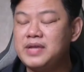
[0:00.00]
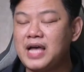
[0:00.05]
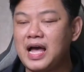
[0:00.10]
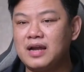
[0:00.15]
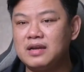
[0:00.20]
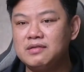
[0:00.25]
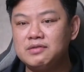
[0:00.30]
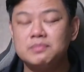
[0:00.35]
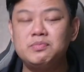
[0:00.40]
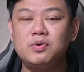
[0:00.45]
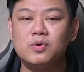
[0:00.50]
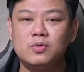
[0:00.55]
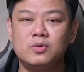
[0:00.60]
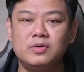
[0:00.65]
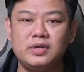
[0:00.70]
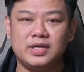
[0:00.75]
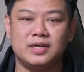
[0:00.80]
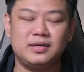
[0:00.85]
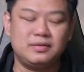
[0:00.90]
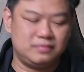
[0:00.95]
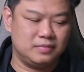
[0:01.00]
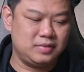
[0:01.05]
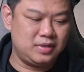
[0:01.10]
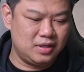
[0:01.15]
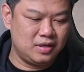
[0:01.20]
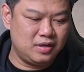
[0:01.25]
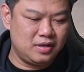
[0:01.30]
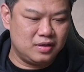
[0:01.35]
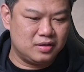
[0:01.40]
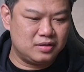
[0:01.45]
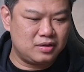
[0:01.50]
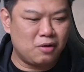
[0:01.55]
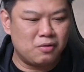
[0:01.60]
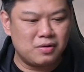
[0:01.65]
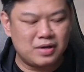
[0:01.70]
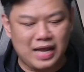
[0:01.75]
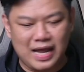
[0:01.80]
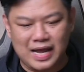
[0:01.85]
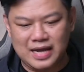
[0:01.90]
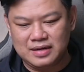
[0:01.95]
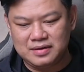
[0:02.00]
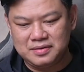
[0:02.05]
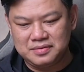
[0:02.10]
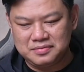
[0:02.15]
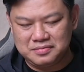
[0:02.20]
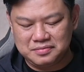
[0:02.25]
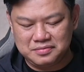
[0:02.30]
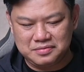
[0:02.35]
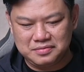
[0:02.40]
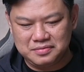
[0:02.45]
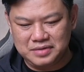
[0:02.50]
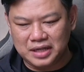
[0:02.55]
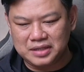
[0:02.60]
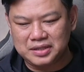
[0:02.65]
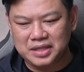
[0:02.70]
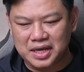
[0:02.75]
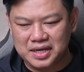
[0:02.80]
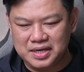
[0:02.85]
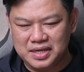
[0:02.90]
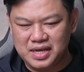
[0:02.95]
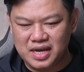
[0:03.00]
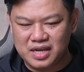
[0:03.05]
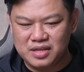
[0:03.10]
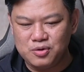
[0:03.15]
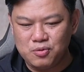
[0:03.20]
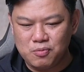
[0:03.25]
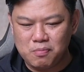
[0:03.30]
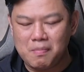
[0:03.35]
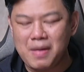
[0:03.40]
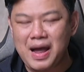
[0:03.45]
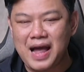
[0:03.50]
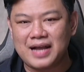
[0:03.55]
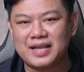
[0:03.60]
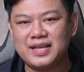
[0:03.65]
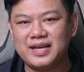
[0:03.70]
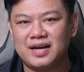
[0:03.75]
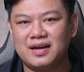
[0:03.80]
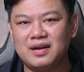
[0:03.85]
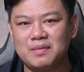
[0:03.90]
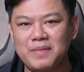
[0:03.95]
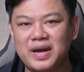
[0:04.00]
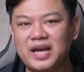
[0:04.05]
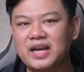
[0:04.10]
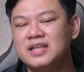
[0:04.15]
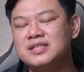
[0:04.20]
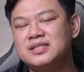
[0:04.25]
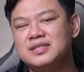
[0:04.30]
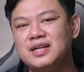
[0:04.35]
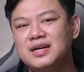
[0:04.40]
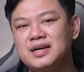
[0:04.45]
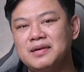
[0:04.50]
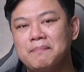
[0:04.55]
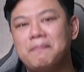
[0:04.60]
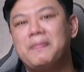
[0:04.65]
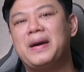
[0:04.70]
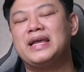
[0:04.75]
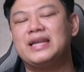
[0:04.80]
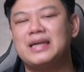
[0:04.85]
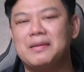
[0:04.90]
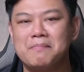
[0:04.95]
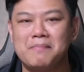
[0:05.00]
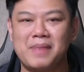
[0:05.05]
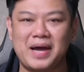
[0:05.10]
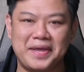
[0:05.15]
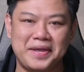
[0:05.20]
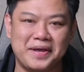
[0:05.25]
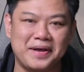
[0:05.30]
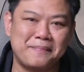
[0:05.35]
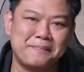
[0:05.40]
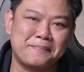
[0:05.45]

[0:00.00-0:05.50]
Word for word: มอย่างลิเวอร์พูลเนี่ยต้องการนักเตะที่อายุมากอย่างแม็กเลสเตอร์ไปทำไมค